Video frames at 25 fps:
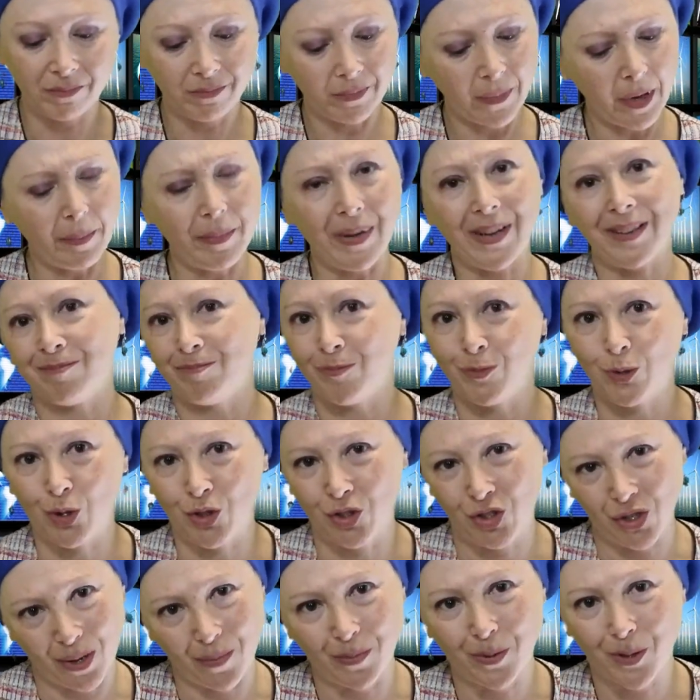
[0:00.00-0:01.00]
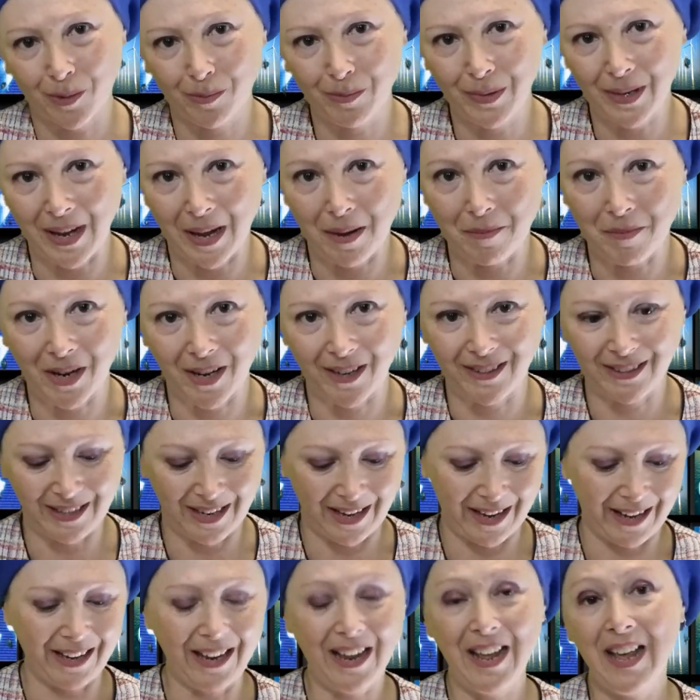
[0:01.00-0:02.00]
Vabbè, non c'è problema,
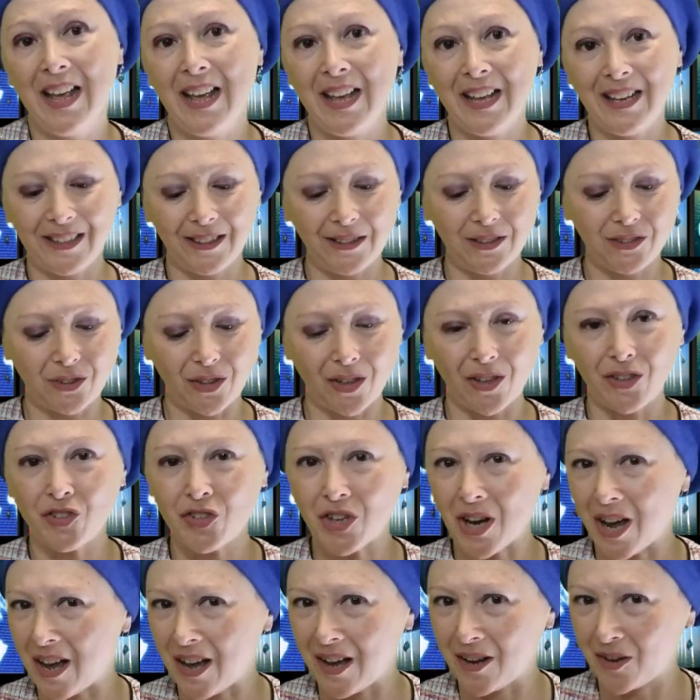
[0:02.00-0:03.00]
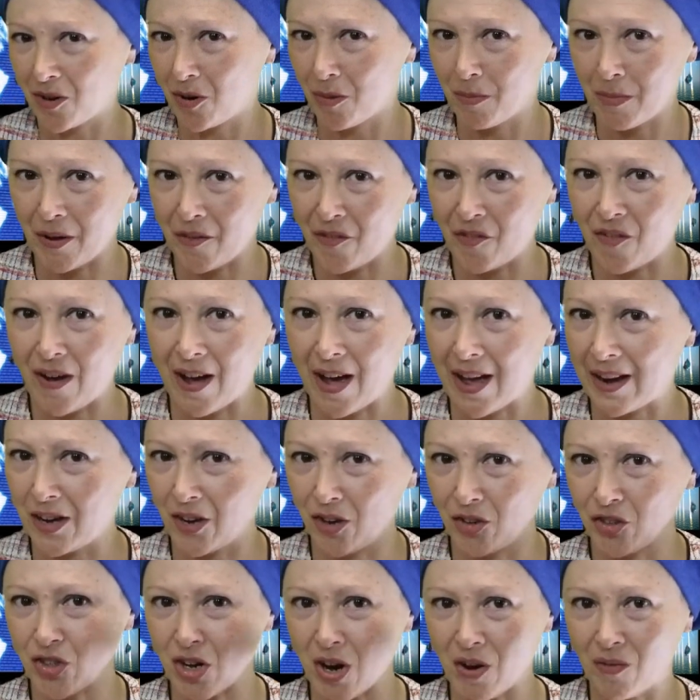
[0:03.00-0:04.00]
dai, so già come
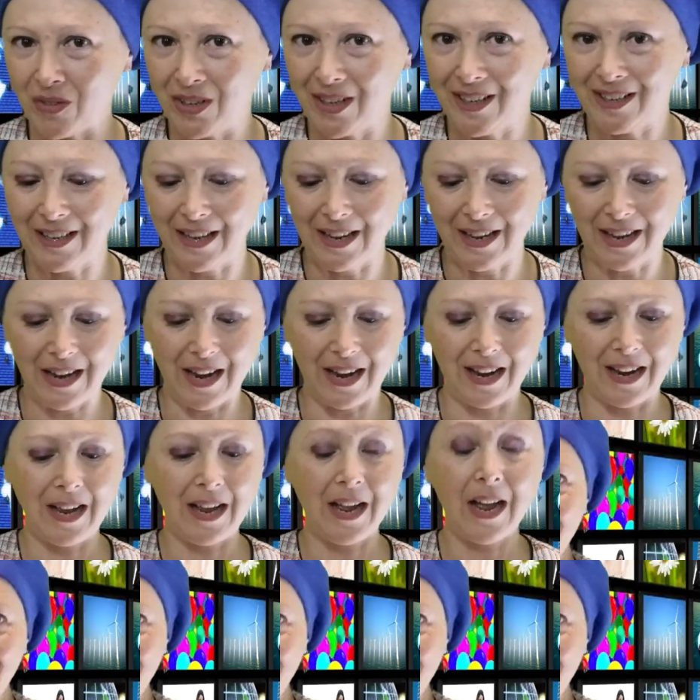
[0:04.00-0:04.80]
fare, ho già un'idea.